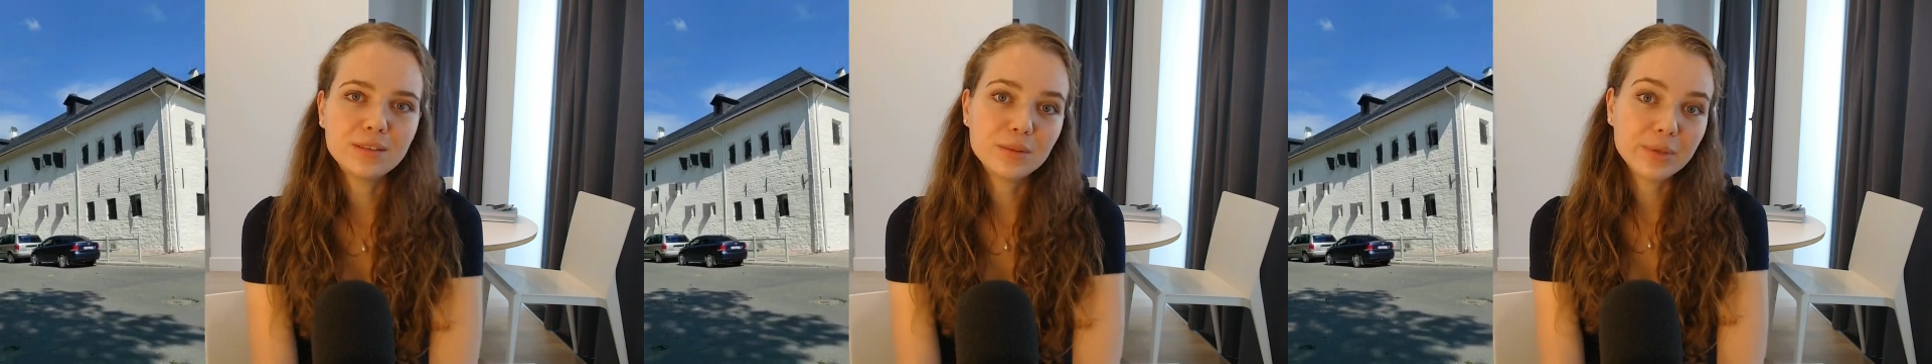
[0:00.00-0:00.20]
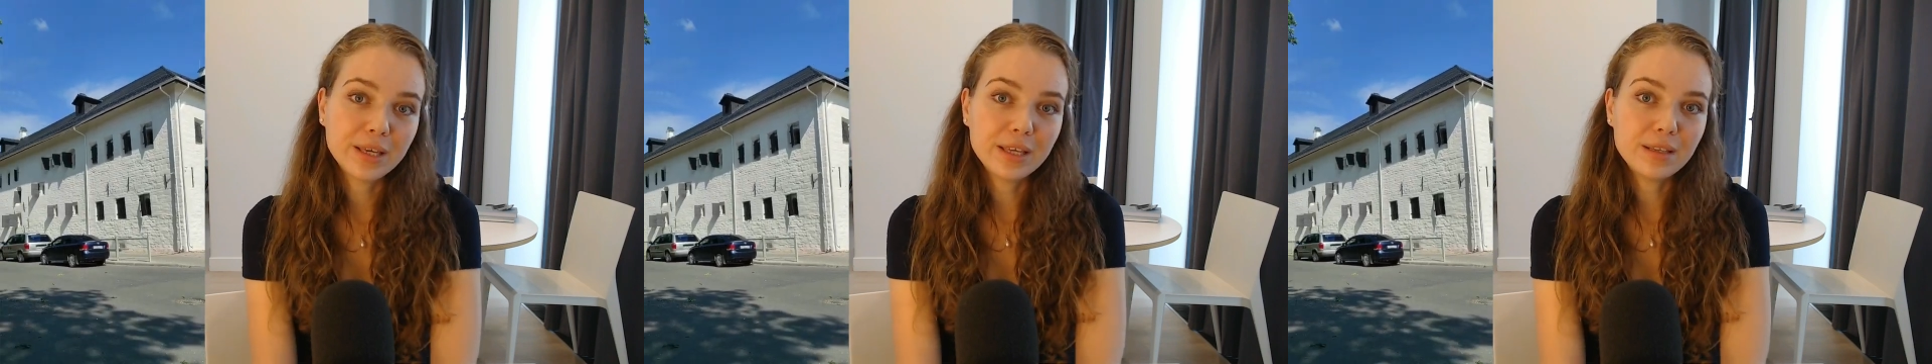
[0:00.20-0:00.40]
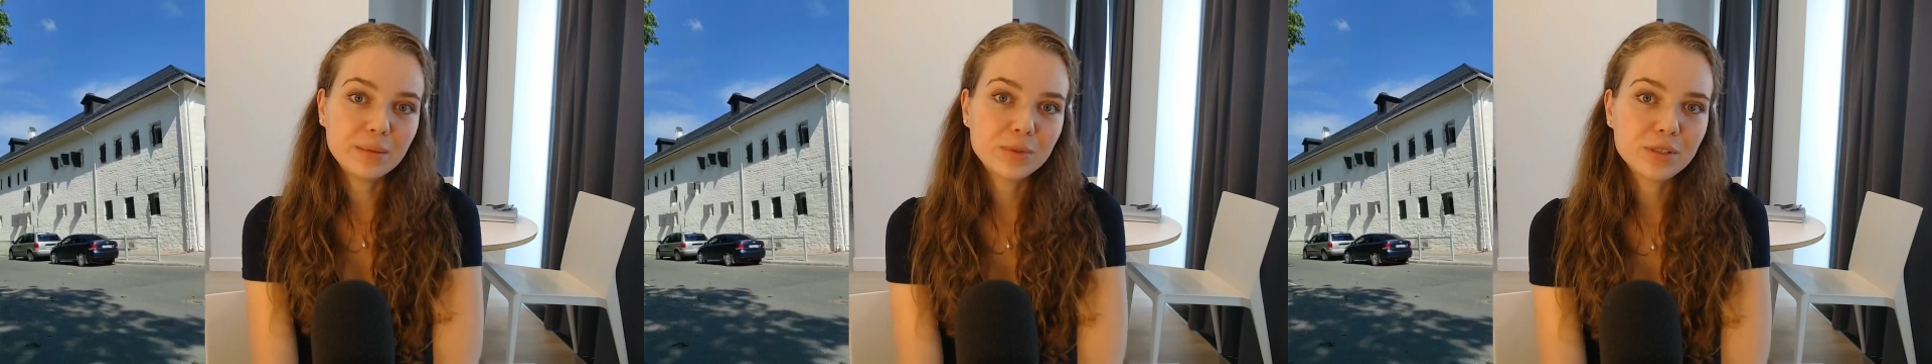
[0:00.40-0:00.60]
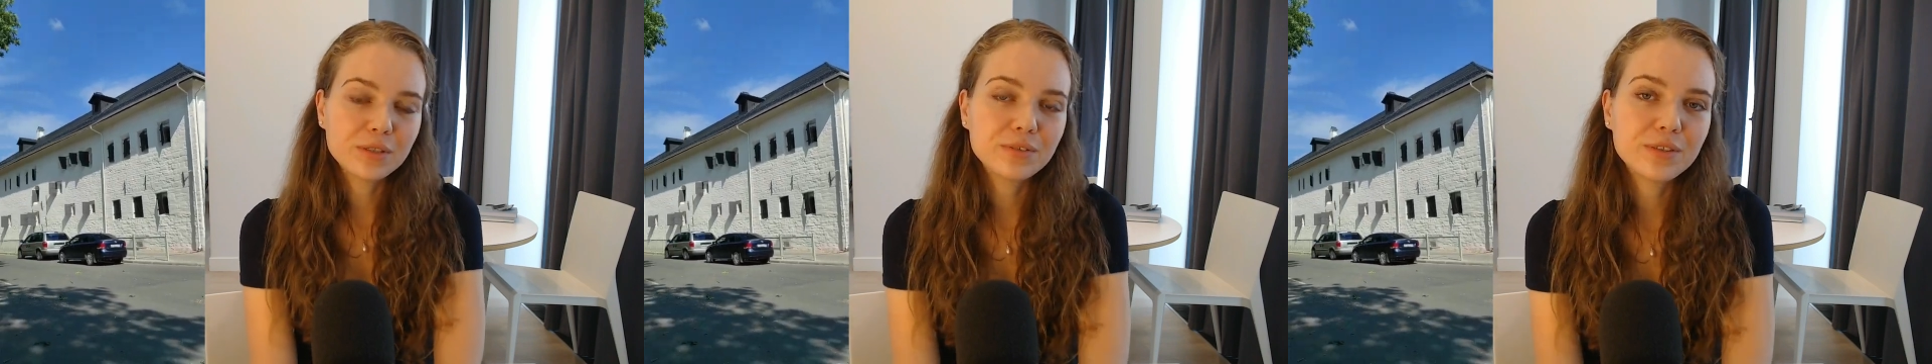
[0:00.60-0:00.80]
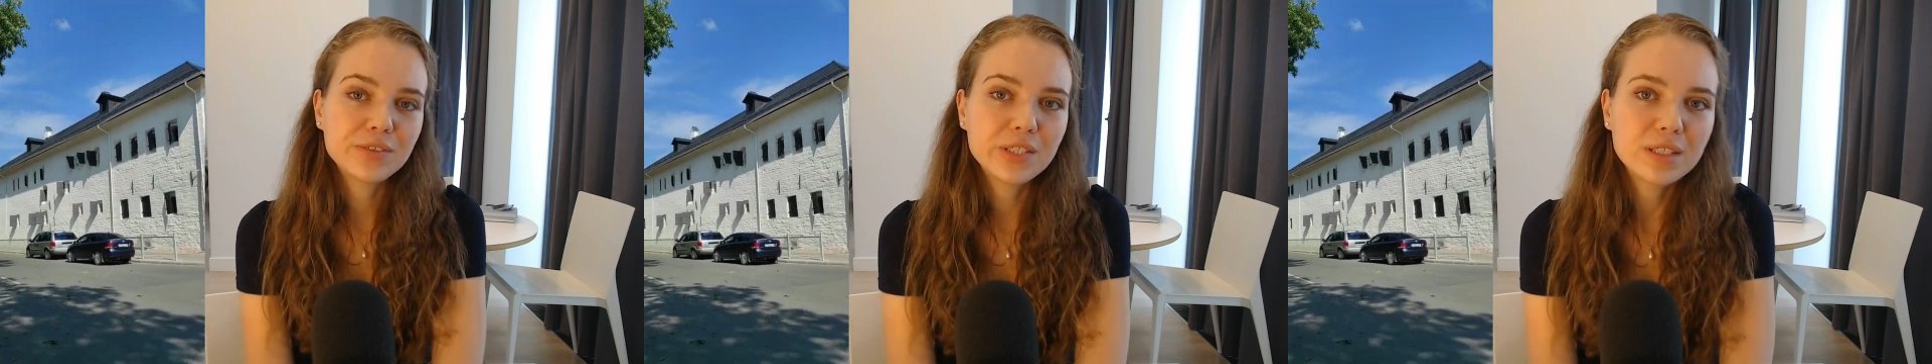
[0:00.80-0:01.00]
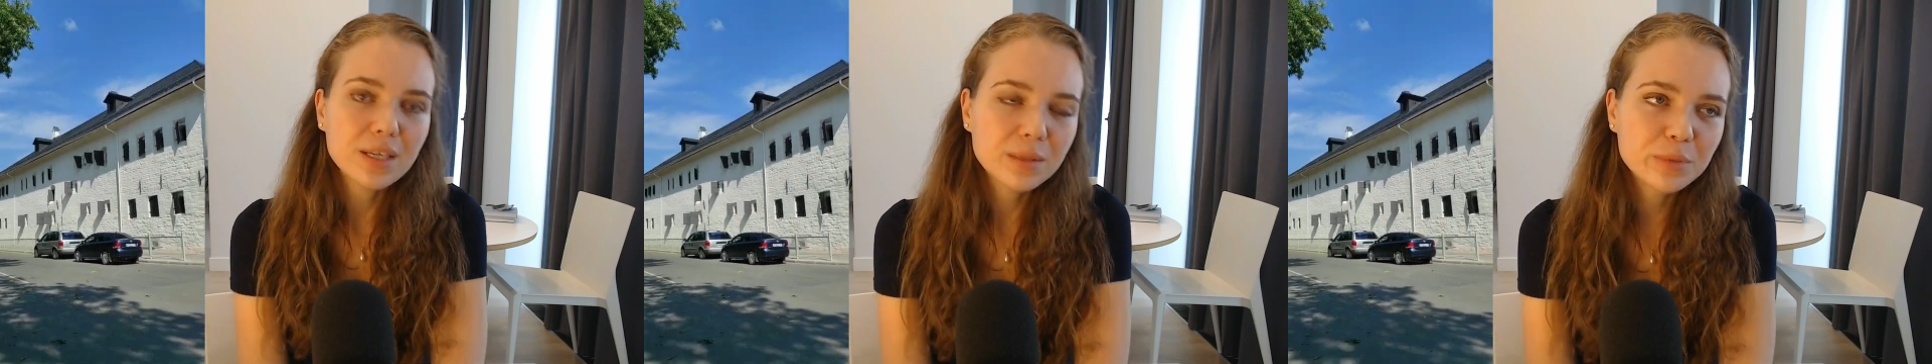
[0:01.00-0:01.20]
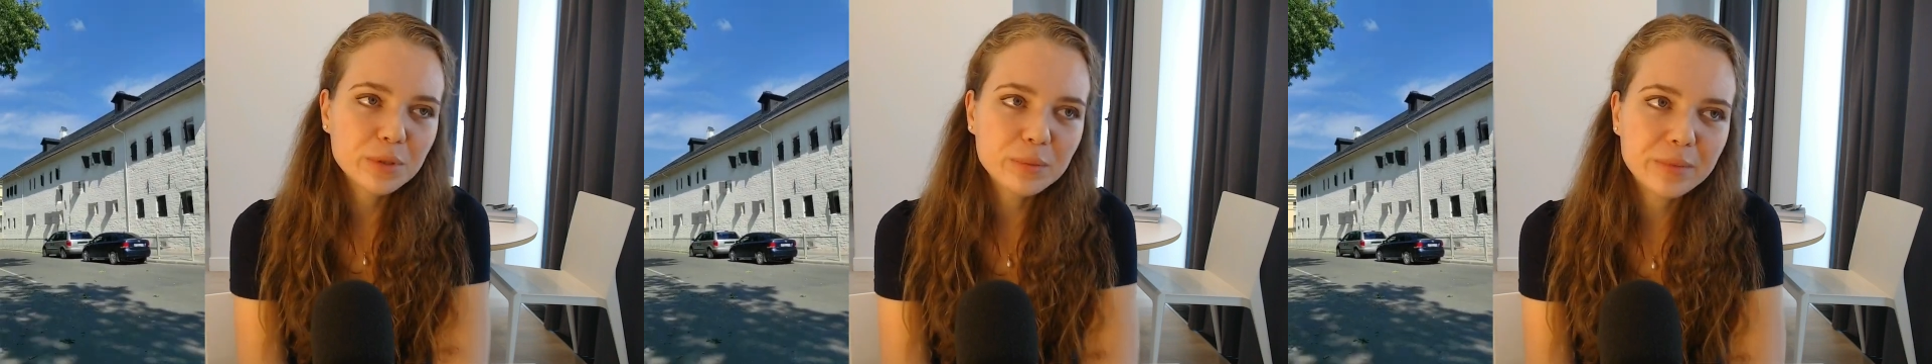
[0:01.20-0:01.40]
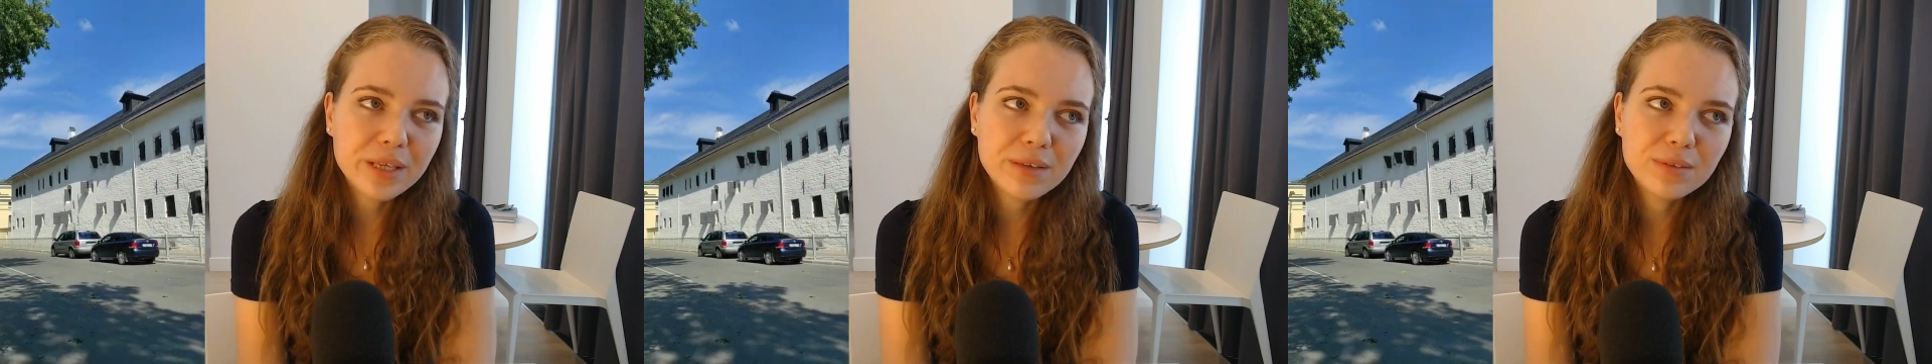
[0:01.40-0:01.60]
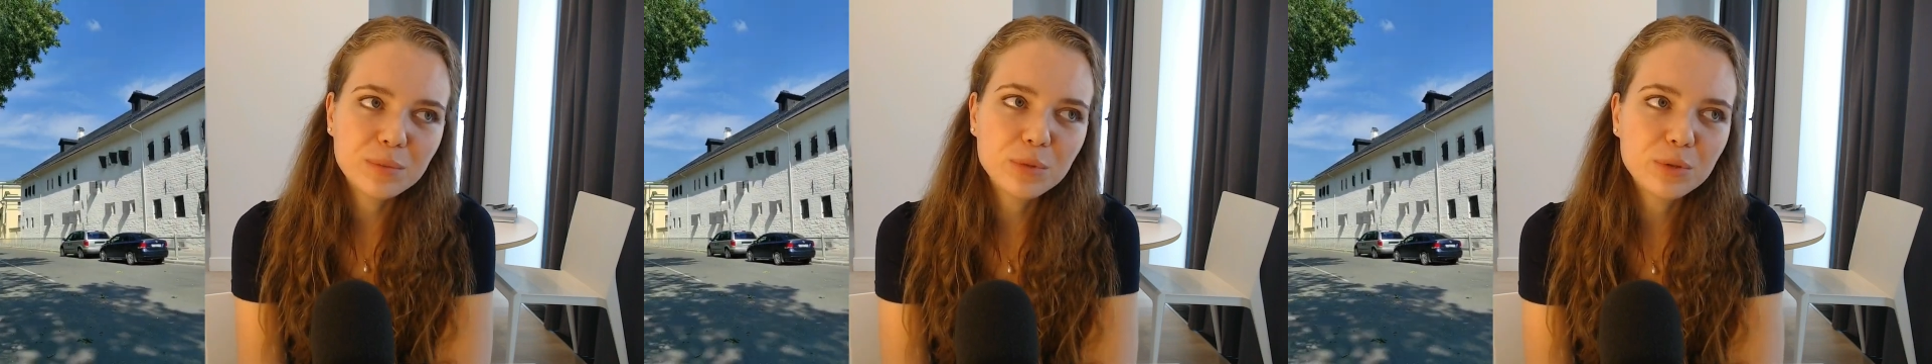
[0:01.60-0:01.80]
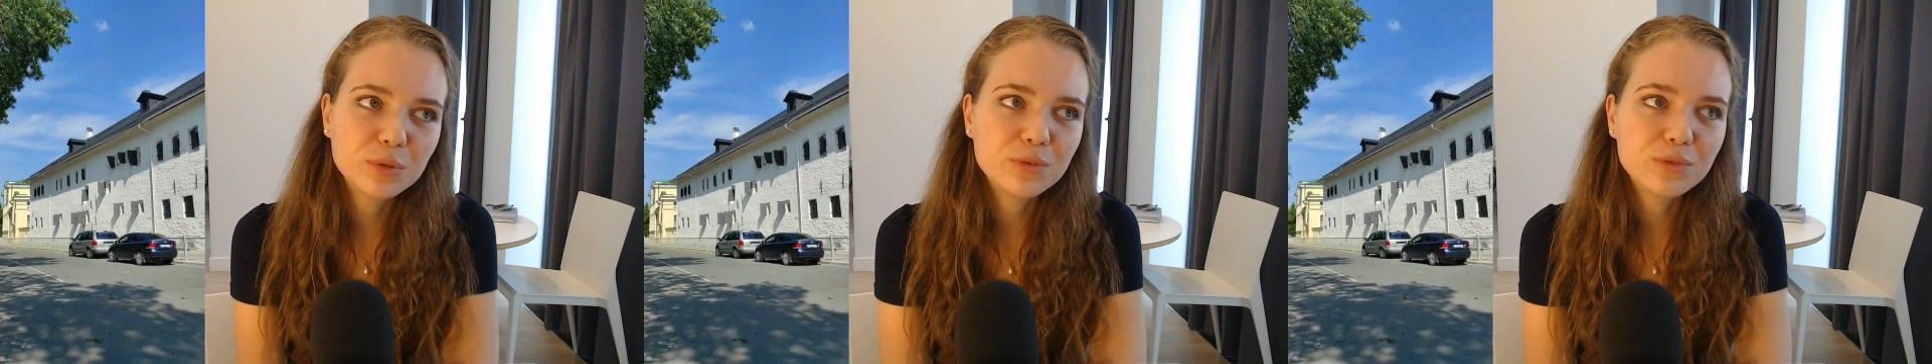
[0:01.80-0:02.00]
ce week-end à il faisait très beau, mais il y avait
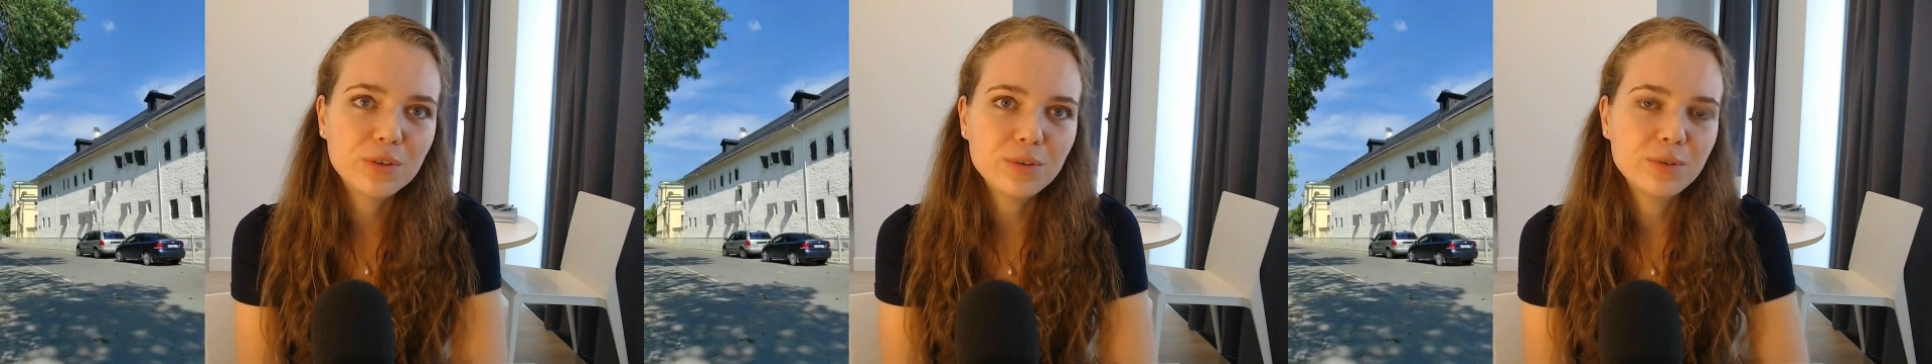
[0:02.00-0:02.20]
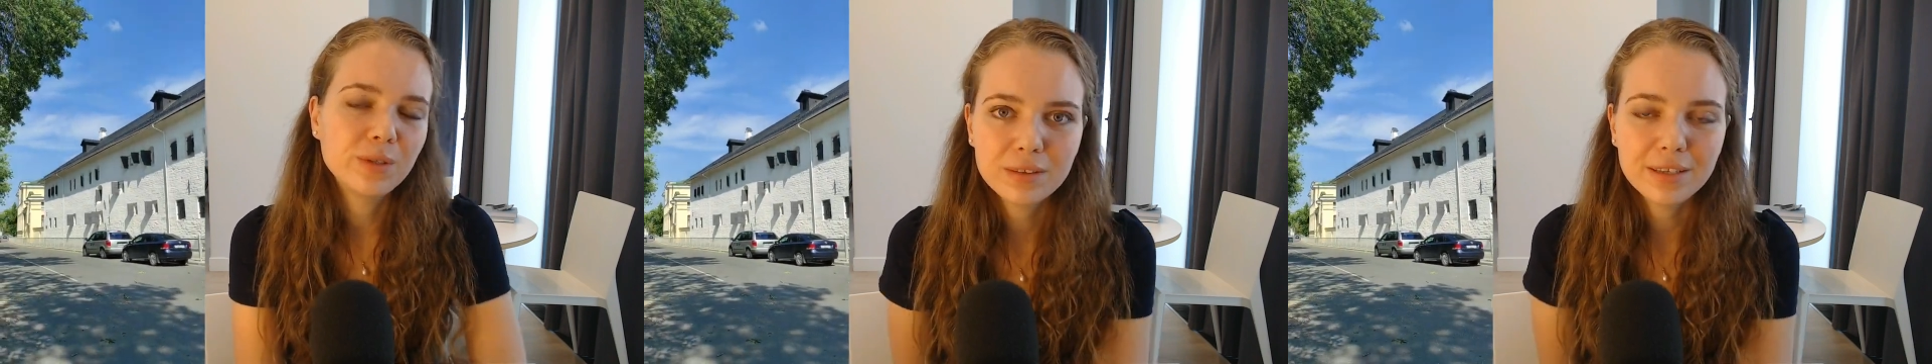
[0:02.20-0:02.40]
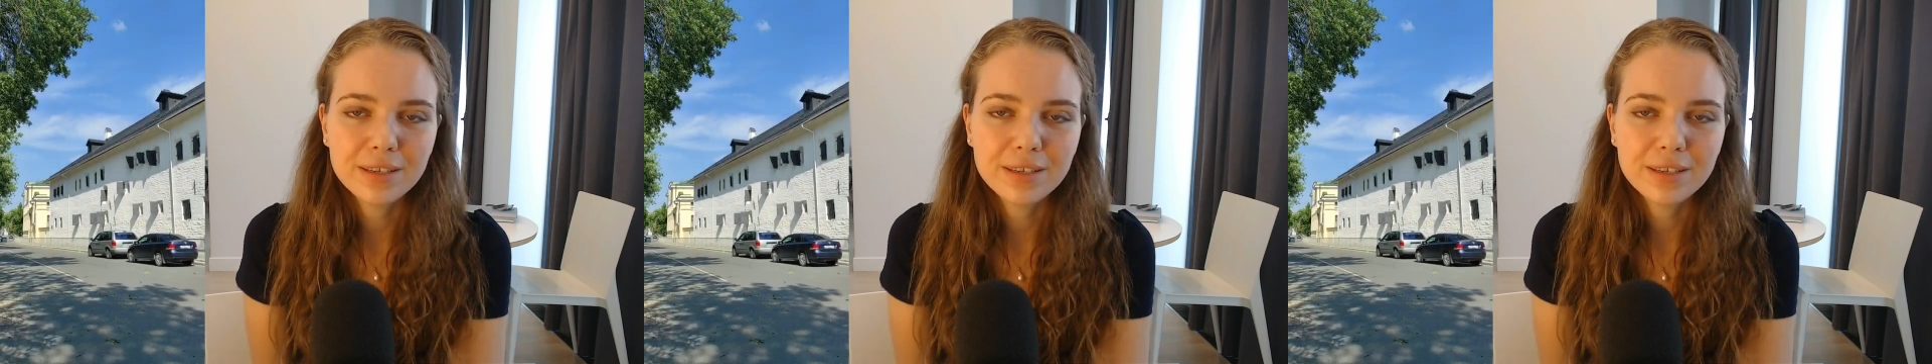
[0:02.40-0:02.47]
beaucoup de vent.